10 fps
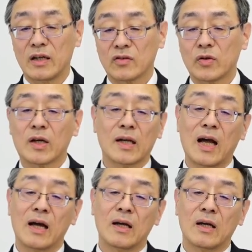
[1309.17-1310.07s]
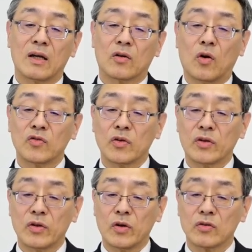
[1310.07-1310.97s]
それから航
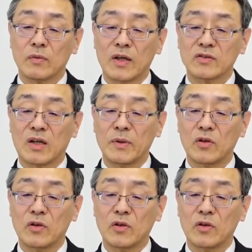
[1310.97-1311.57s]
続距離を伸ばすた